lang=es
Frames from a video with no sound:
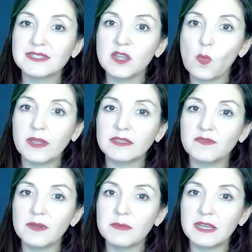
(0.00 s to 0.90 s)
50
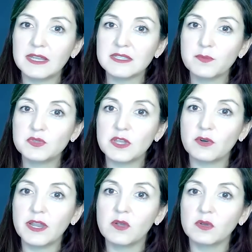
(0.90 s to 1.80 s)
familias se
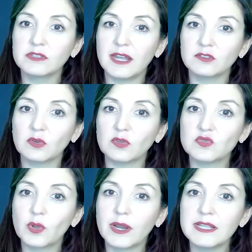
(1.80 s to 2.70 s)
pusieron en contacto con
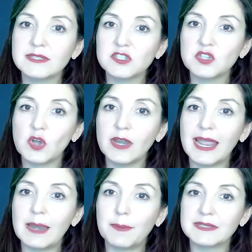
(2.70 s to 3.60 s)
su organización
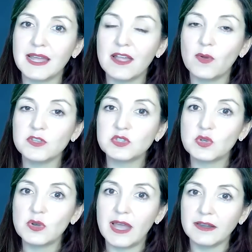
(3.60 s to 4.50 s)
el pasado año
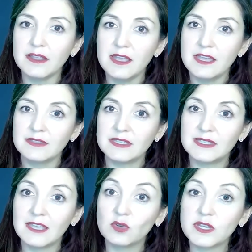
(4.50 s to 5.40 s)
escolar,
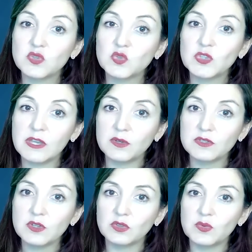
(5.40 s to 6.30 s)
diciendo que sus
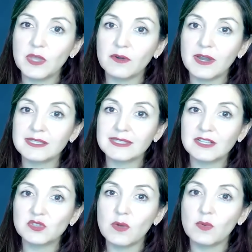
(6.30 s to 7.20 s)
hijos no tuvieron
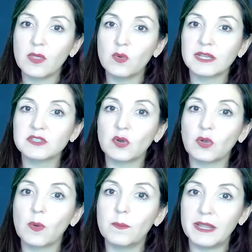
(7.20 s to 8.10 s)
acceso a una
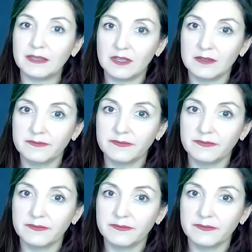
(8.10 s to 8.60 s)
educación completa.